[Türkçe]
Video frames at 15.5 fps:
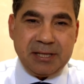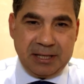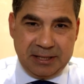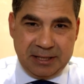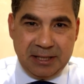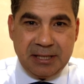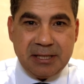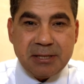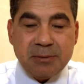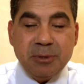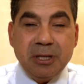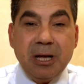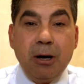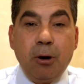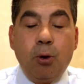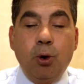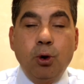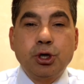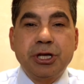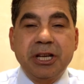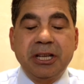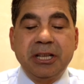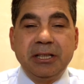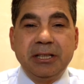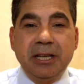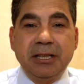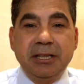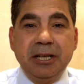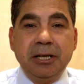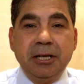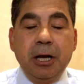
zaten ismi de o şekildedir.